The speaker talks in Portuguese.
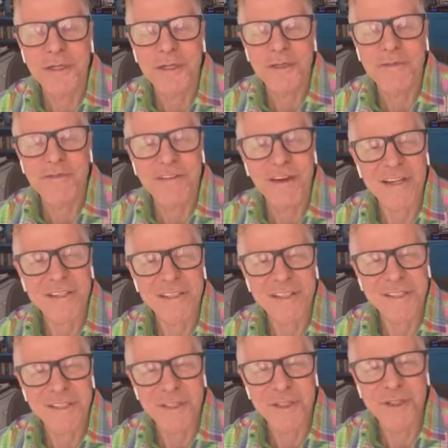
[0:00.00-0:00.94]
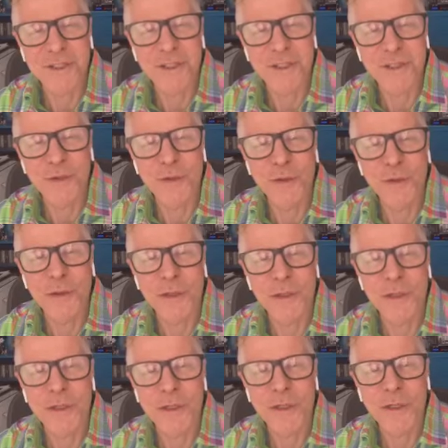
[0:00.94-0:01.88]
que faça sentido
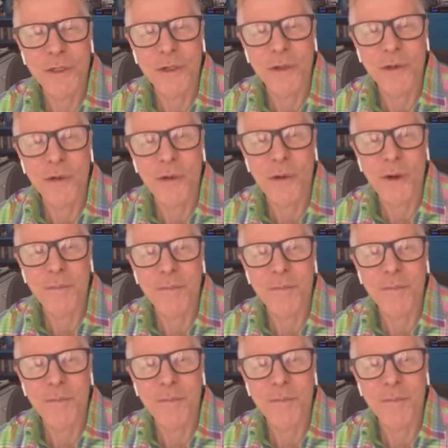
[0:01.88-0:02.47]
com a